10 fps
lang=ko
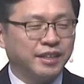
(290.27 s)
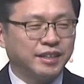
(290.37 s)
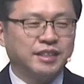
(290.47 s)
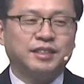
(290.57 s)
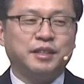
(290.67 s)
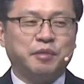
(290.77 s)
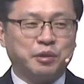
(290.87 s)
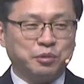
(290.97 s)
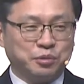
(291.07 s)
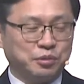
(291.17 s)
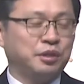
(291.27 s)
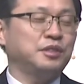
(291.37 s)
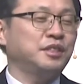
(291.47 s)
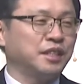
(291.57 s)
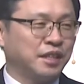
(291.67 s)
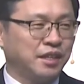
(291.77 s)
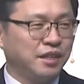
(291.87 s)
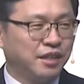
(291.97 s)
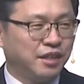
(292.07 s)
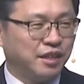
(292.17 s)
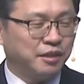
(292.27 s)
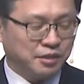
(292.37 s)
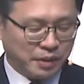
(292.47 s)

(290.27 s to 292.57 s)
그때 바로 또 선지자가 어,